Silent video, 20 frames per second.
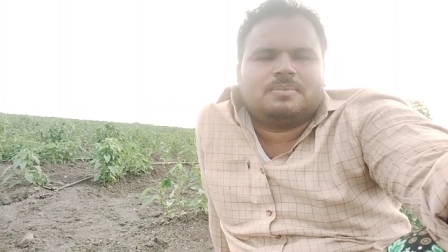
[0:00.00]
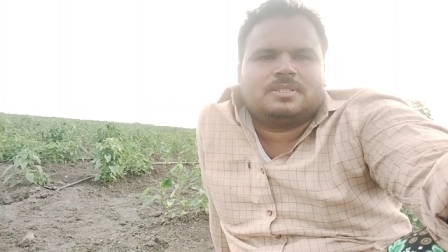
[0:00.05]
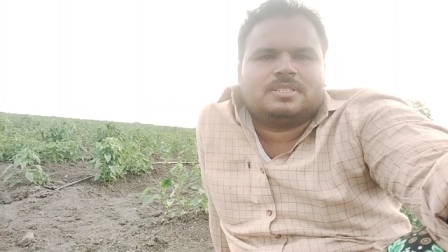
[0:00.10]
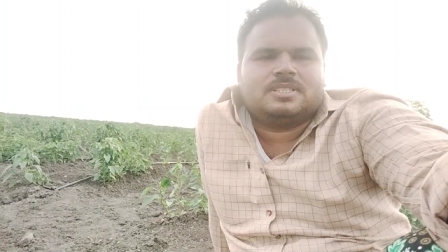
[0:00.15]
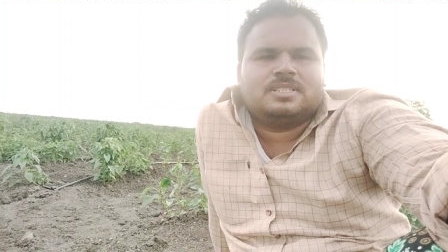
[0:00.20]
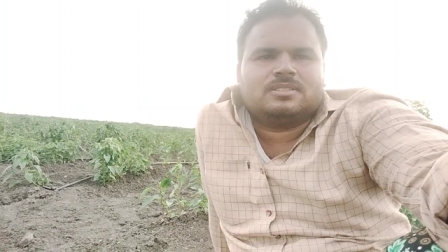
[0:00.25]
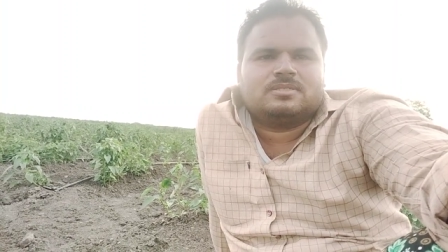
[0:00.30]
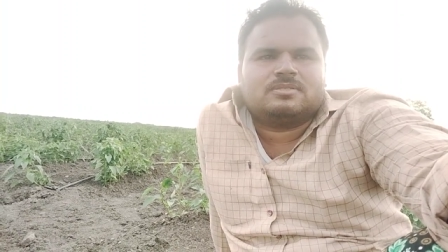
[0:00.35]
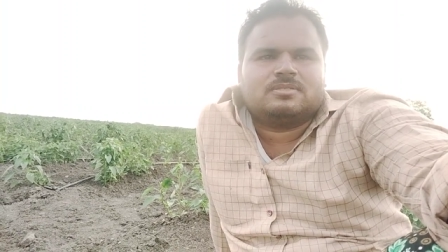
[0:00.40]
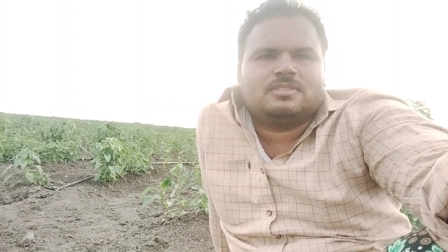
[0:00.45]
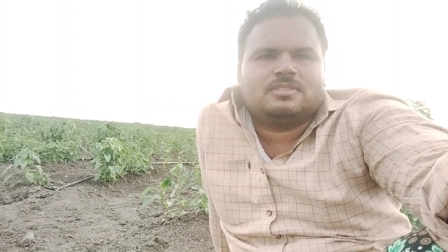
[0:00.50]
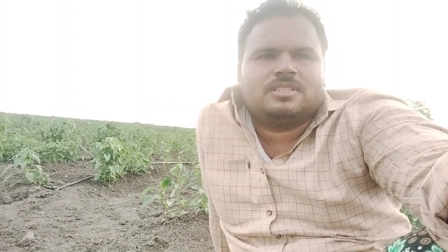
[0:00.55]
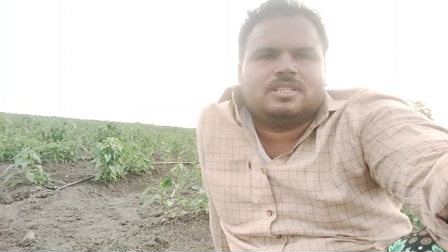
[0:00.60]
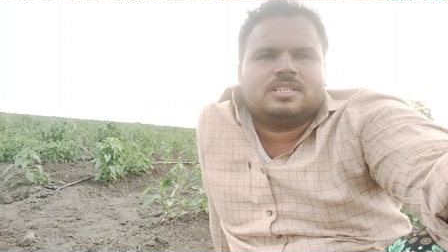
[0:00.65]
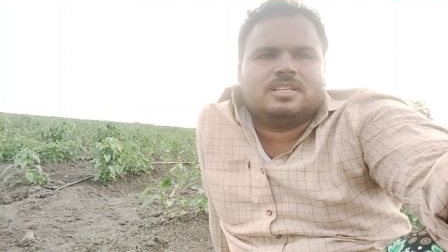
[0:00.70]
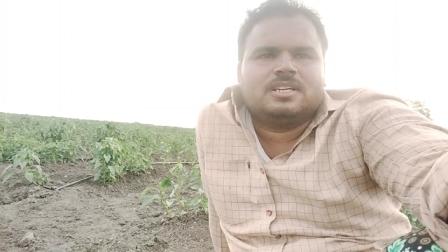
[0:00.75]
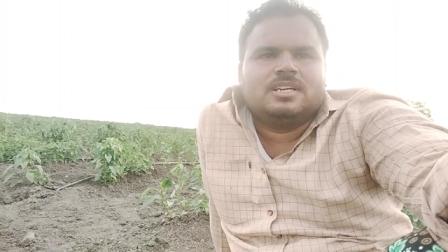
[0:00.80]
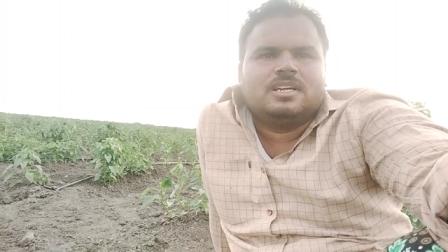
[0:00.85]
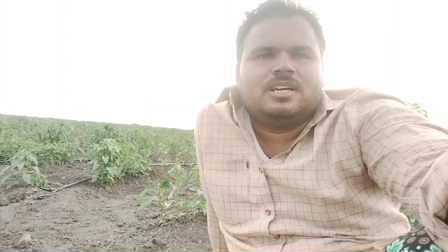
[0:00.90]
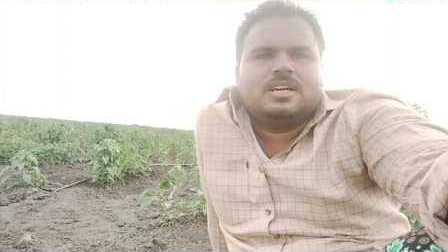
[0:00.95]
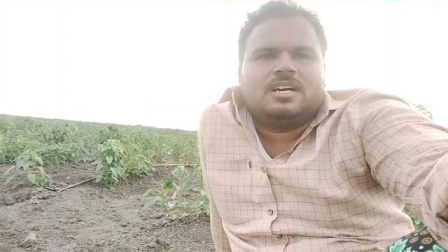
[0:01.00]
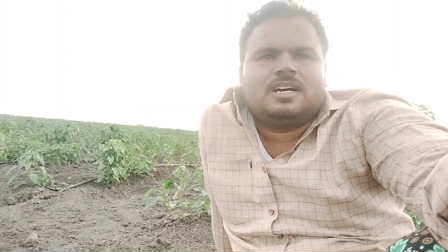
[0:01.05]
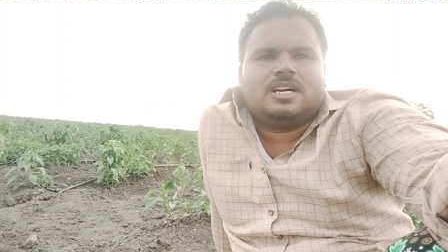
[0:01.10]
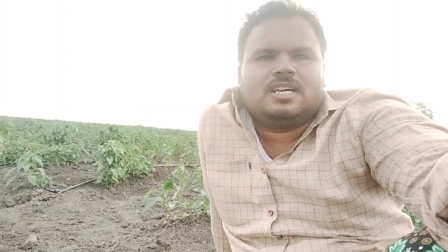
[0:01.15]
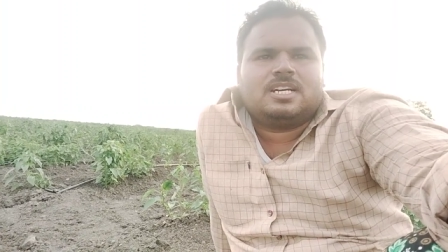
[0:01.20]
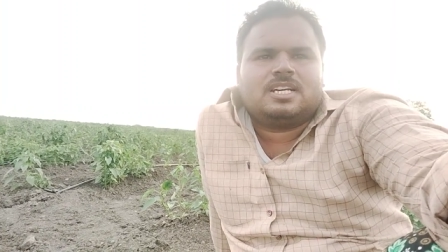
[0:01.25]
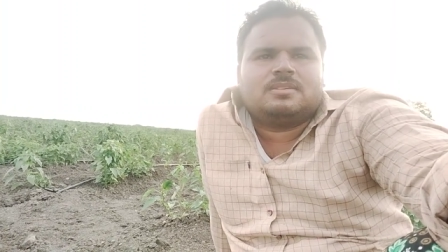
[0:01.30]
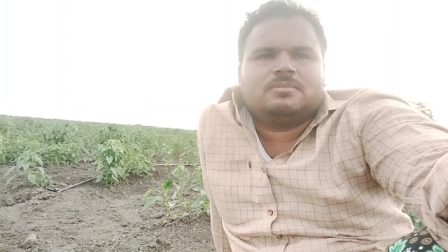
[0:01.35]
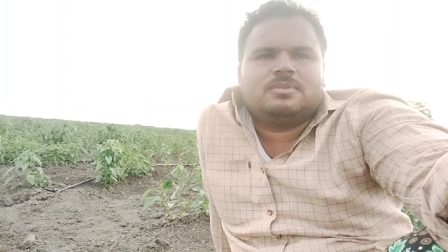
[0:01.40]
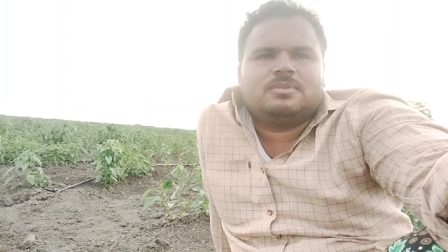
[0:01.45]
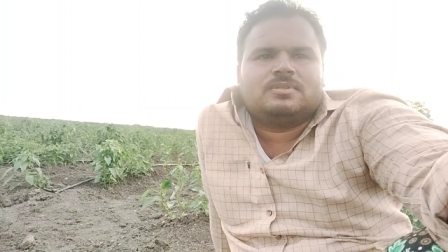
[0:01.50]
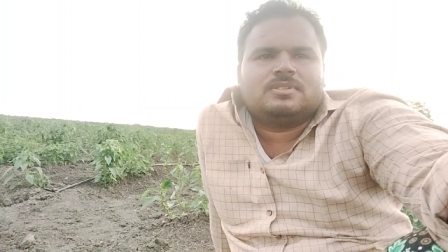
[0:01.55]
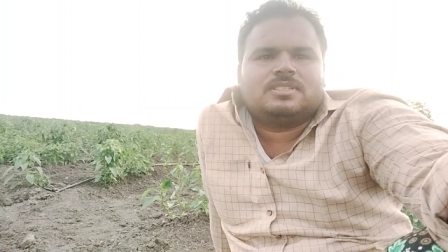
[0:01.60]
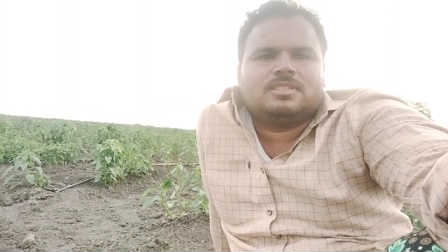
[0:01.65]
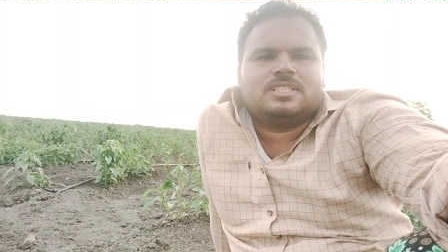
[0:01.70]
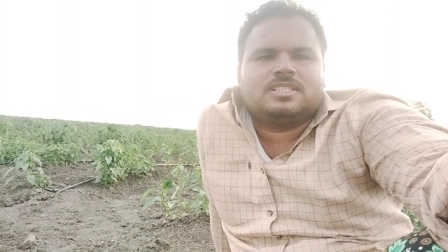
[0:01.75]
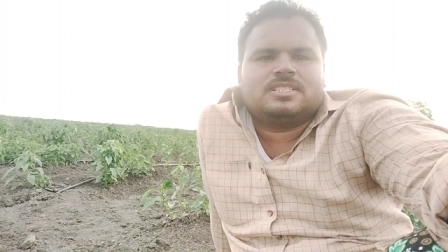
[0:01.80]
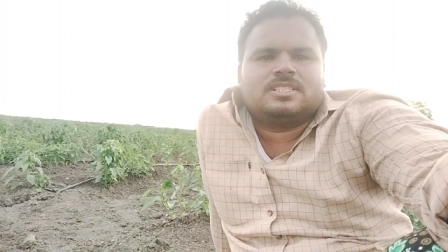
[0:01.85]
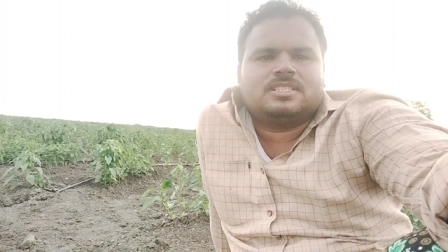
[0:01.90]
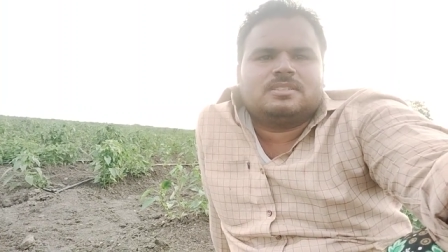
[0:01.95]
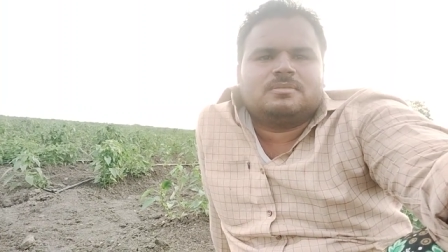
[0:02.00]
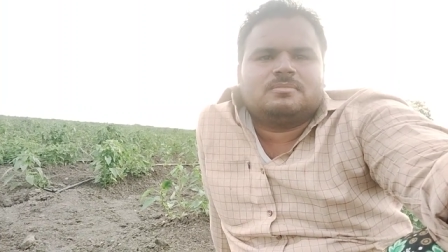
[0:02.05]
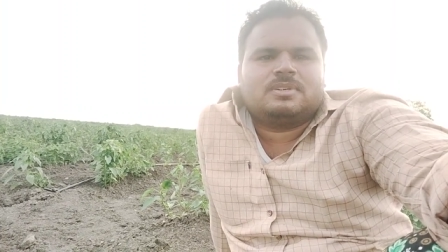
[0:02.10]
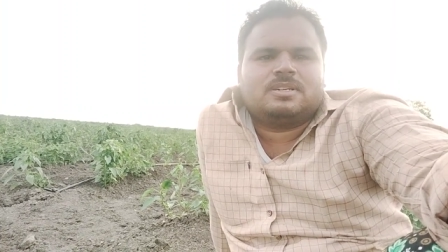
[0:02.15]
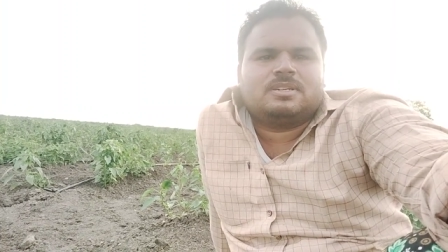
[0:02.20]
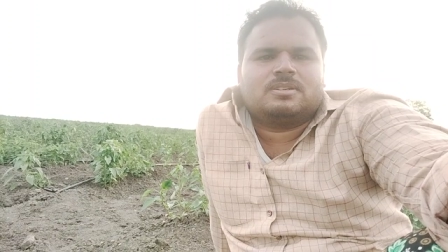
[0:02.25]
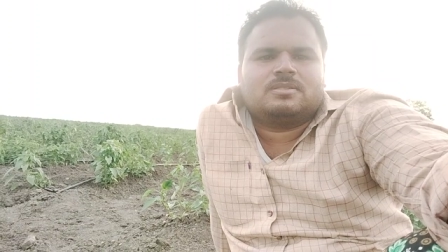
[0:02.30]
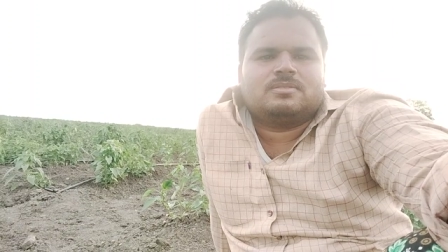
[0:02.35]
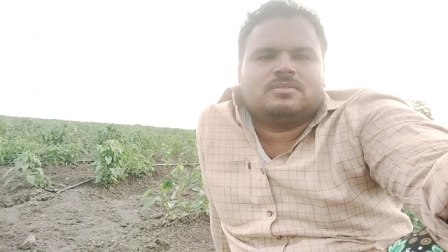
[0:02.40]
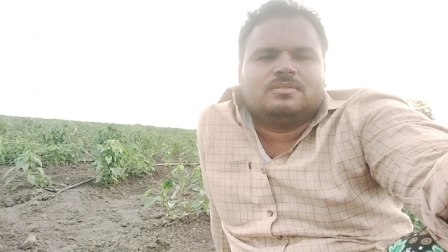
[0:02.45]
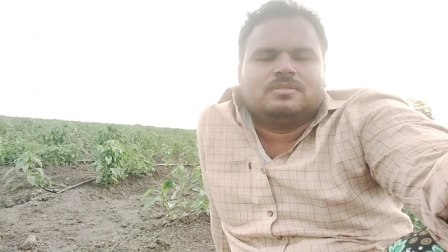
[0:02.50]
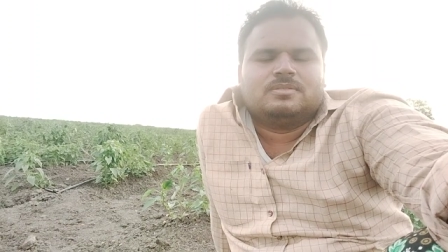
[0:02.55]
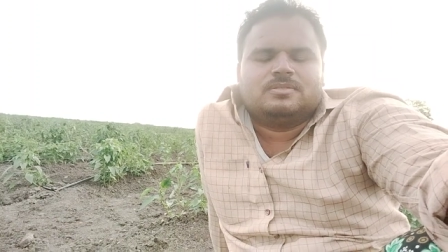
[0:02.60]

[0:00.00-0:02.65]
పనిచేస్తుంది హనాబి వచ్చేసి మనకు